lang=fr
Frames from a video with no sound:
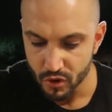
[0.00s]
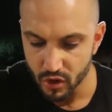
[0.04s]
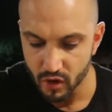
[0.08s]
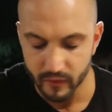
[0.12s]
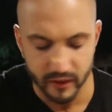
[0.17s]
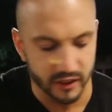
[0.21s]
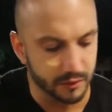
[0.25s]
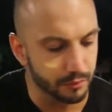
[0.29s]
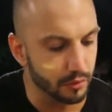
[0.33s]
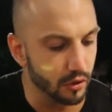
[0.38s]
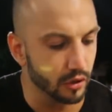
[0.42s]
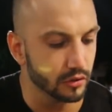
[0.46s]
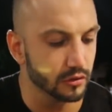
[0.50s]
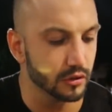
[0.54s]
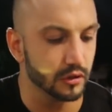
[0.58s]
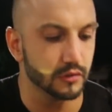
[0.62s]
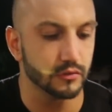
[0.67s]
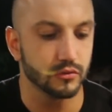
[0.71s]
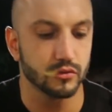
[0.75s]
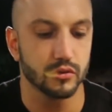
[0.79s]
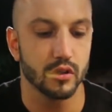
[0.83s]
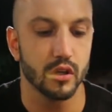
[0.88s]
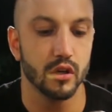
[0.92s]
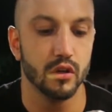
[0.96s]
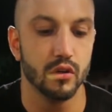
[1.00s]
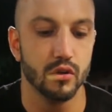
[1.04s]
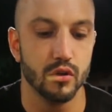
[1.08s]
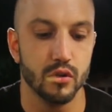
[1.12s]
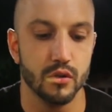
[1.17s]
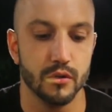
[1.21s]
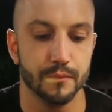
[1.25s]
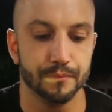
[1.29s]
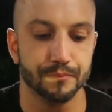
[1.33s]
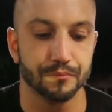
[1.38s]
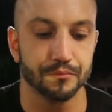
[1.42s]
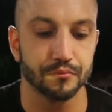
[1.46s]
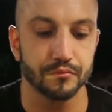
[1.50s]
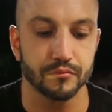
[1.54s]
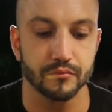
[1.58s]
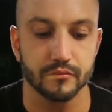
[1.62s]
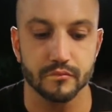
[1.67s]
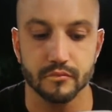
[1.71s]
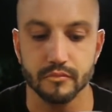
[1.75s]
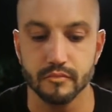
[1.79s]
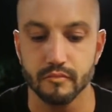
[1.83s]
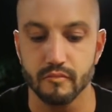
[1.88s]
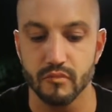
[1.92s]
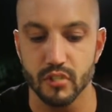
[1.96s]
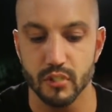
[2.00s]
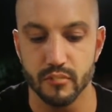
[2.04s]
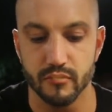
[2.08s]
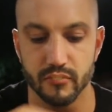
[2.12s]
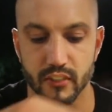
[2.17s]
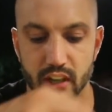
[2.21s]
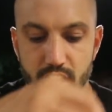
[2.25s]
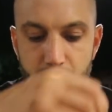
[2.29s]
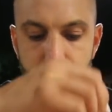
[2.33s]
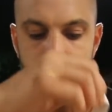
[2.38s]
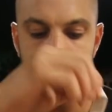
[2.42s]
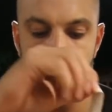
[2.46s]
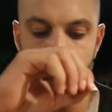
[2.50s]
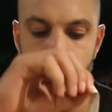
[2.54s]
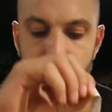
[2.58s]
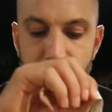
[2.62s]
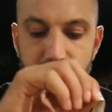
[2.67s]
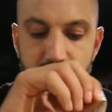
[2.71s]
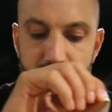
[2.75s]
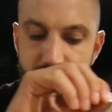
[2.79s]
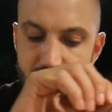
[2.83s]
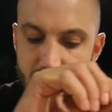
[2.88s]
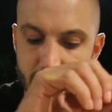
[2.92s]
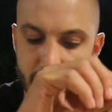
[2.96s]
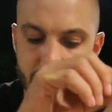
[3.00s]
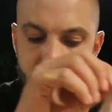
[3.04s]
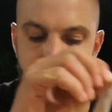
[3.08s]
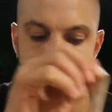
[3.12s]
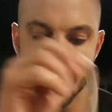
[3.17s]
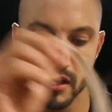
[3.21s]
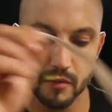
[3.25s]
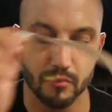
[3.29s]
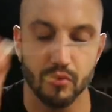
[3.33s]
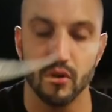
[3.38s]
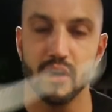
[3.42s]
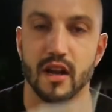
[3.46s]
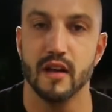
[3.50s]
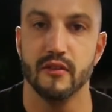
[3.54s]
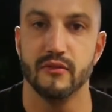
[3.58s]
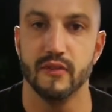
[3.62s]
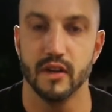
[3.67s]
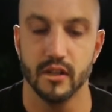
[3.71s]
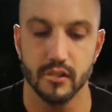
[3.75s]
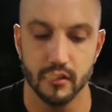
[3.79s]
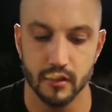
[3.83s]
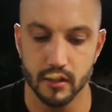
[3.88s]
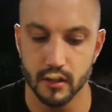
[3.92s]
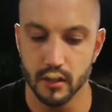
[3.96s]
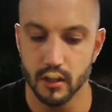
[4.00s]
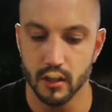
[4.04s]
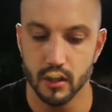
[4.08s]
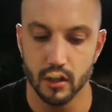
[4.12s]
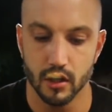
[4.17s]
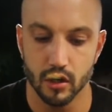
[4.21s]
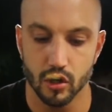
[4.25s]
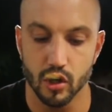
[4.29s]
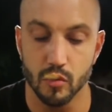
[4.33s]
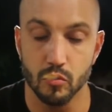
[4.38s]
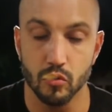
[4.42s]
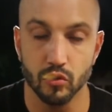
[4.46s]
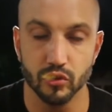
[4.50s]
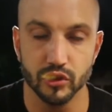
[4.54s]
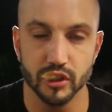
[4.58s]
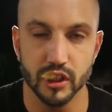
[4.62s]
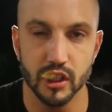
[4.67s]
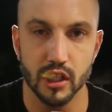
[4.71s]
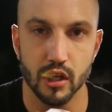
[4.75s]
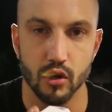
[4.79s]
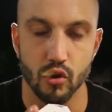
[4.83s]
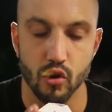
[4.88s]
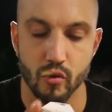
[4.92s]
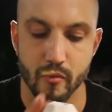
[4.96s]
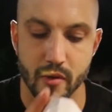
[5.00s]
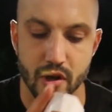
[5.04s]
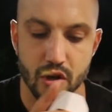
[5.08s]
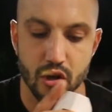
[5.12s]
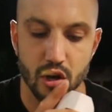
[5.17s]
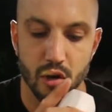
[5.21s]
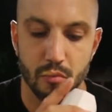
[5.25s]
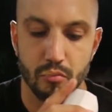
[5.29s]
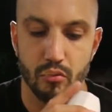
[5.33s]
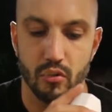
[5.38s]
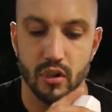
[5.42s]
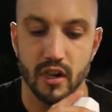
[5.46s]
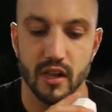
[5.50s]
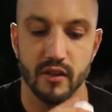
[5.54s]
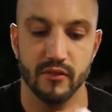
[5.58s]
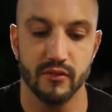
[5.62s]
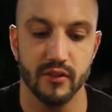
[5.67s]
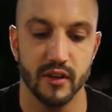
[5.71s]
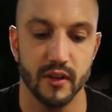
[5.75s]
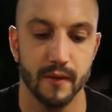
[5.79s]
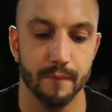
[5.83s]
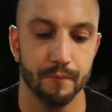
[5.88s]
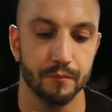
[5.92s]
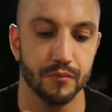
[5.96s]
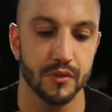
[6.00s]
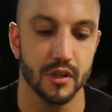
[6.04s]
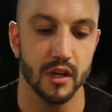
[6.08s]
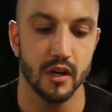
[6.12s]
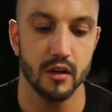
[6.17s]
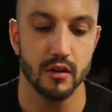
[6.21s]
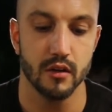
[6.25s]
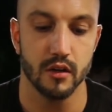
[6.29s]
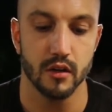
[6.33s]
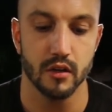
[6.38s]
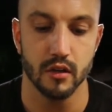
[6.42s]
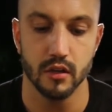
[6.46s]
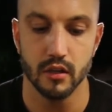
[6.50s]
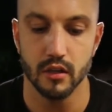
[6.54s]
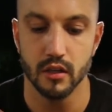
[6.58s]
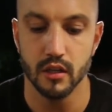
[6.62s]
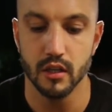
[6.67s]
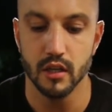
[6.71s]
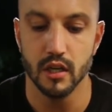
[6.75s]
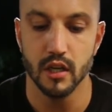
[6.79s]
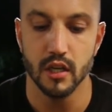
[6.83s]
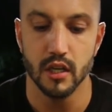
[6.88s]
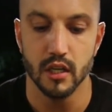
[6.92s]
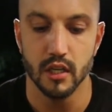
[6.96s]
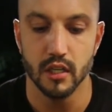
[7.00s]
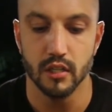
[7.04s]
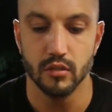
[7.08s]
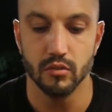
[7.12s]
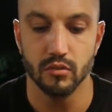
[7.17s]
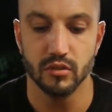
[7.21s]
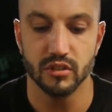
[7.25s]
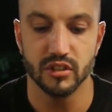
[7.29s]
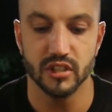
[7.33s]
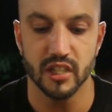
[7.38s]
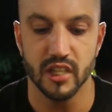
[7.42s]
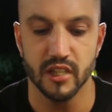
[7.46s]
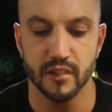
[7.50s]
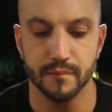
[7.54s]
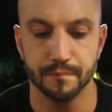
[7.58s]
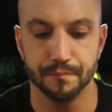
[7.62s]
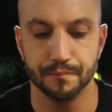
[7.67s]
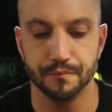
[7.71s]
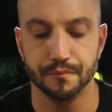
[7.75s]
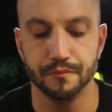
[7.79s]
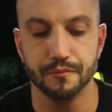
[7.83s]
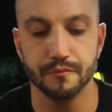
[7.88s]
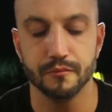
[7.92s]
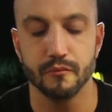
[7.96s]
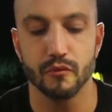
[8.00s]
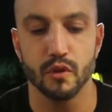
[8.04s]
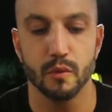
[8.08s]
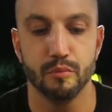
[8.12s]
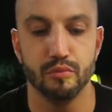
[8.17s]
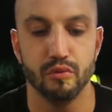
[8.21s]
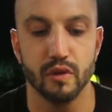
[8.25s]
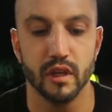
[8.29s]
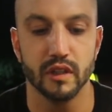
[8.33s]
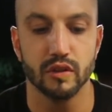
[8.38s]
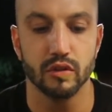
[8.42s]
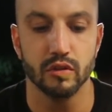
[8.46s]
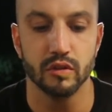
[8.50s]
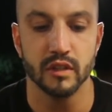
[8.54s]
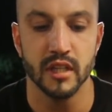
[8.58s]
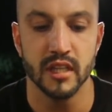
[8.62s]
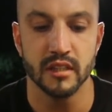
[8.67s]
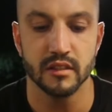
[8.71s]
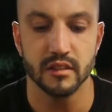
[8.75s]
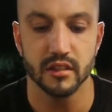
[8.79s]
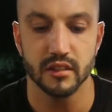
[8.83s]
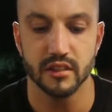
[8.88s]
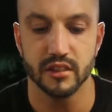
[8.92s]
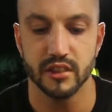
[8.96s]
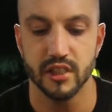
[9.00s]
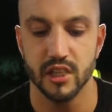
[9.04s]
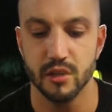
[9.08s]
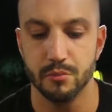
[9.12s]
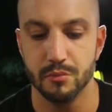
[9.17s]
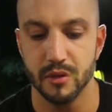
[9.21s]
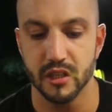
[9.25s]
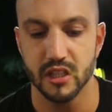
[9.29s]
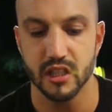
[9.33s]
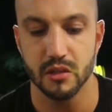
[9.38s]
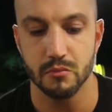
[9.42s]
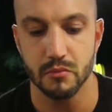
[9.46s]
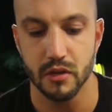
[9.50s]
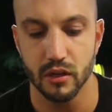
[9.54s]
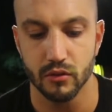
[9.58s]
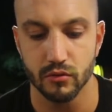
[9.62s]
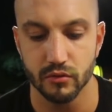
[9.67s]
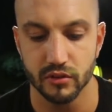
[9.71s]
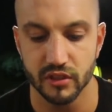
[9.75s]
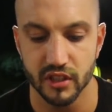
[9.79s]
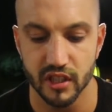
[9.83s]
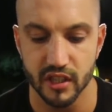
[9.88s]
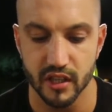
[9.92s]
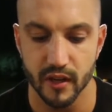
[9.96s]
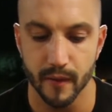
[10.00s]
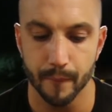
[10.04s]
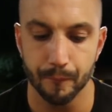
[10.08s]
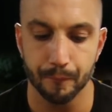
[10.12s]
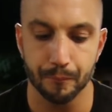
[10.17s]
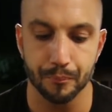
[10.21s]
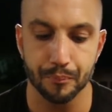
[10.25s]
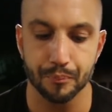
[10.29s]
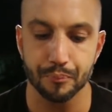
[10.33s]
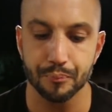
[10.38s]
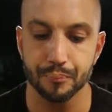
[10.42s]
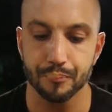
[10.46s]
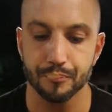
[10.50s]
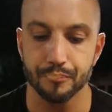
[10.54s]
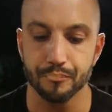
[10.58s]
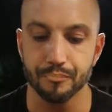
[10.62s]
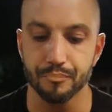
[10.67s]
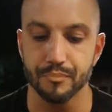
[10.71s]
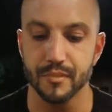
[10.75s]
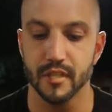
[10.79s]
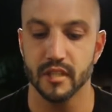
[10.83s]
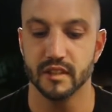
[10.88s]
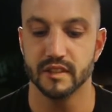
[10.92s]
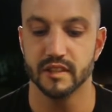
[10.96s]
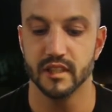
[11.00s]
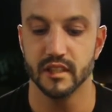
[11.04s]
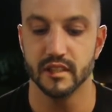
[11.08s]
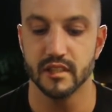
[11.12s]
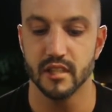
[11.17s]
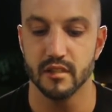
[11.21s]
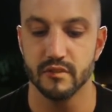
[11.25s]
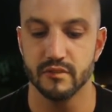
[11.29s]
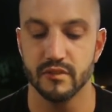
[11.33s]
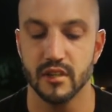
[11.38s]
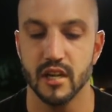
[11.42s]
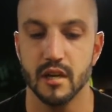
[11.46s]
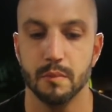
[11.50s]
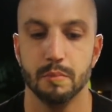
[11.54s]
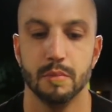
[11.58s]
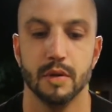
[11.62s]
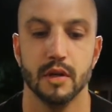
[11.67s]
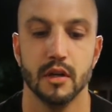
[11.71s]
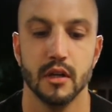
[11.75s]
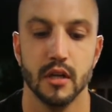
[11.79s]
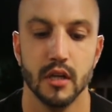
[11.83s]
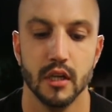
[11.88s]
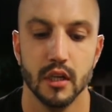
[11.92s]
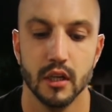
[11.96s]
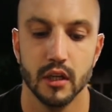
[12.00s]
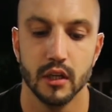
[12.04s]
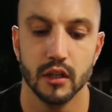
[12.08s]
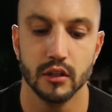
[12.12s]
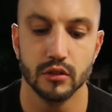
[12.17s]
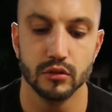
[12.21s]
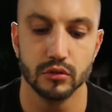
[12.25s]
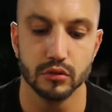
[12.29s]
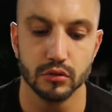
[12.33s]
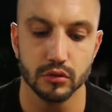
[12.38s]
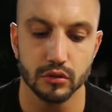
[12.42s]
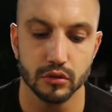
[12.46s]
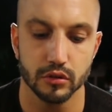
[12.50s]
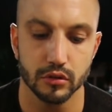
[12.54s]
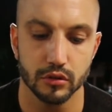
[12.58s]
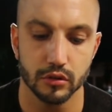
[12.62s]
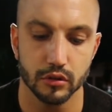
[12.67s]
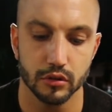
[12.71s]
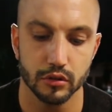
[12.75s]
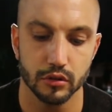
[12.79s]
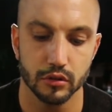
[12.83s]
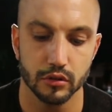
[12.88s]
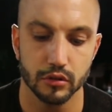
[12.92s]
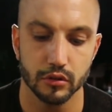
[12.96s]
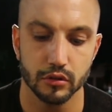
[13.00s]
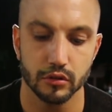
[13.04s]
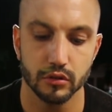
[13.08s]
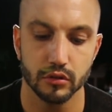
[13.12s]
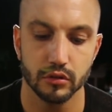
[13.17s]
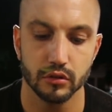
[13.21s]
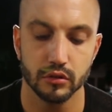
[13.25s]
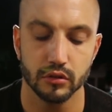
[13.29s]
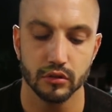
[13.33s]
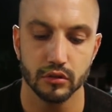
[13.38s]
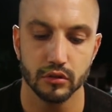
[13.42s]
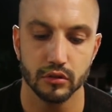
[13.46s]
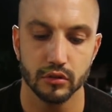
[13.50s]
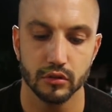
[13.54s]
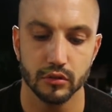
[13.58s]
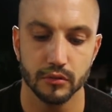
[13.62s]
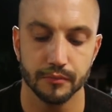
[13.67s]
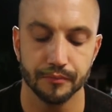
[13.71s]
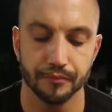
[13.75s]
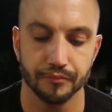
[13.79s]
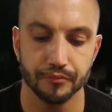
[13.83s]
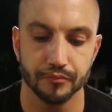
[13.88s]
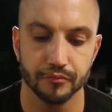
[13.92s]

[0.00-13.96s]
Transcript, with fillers: On va se prendre le wrap. On va garder le Big Mac pour la fin. Comme on dit, le meilleur pour la fin. Alors, donc ça, pour être honnête, c'est Ipek qui me l'a conseillé. C'est un wrap, donc euh,